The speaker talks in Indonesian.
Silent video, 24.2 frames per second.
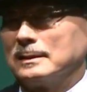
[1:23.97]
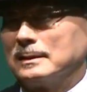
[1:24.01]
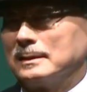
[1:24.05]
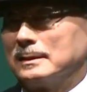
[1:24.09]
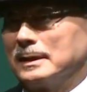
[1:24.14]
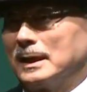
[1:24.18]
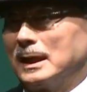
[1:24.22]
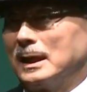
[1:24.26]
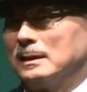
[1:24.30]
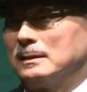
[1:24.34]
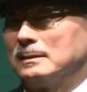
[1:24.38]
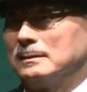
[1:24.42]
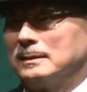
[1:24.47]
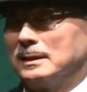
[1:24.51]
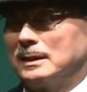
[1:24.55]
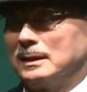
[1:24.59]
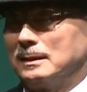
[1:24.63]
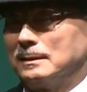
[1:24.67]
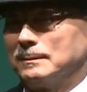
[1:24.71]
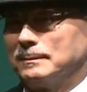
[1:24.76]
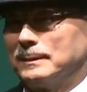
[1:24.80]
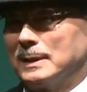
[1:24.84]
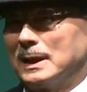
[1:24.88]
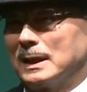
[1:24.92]
Hati
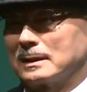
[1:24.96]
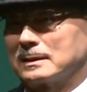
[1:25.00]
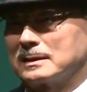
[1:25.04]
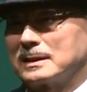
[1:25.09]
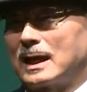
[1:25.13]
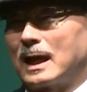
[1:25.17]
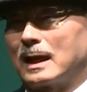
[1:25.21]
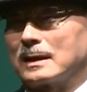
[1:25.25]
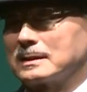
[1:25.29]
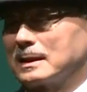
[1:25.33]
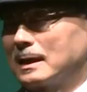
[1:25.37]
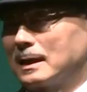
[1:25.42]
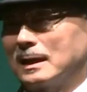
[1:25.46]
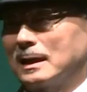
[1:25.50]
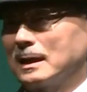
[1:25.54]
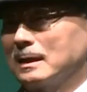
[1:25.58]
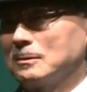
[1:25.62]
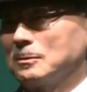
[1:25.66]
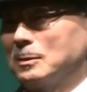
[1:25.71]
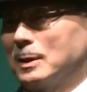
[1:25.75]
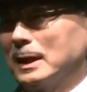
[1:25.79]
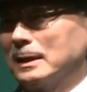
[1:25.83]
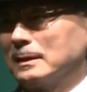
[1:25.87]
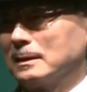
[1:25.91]
saya merasa
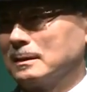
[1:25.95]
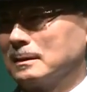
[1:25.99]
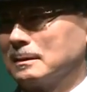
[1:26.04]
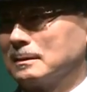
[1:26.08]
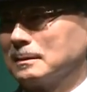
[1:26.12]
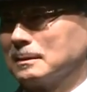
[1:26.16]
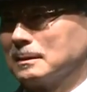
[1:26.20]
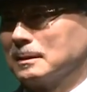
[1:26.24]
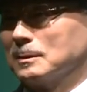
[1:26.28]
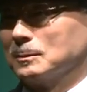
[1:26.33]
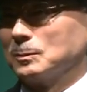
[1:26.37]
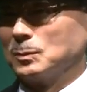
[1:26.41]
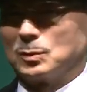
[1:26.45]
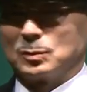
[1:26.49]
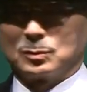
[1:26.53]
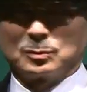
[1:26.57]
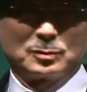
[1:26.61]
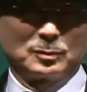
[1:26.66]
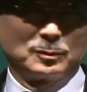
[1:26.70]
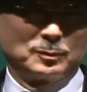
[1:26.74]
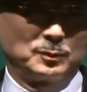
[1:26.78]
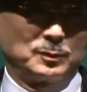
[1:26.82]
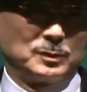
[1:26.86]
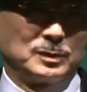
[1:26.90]
hancur ketika
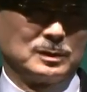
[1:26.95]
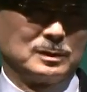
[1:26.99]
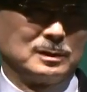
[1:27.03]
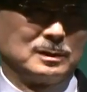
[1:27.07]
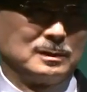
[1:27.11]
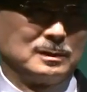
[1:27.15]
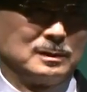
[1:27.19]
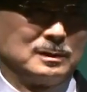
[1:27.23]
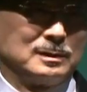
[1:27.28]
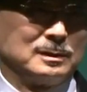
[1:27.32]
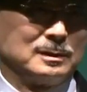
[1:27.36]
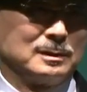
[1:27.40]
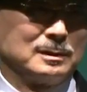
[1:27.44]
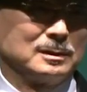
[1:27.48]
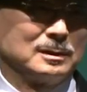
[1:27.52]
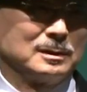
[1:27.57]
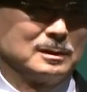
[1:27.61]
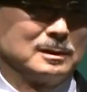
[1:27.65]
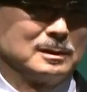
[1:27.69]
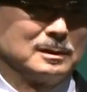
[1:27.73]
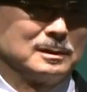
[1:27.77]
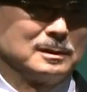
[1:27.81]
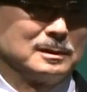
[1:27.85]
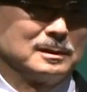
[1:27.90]
mengetahui
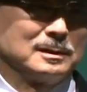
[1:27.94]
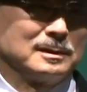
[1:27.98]
anak-anak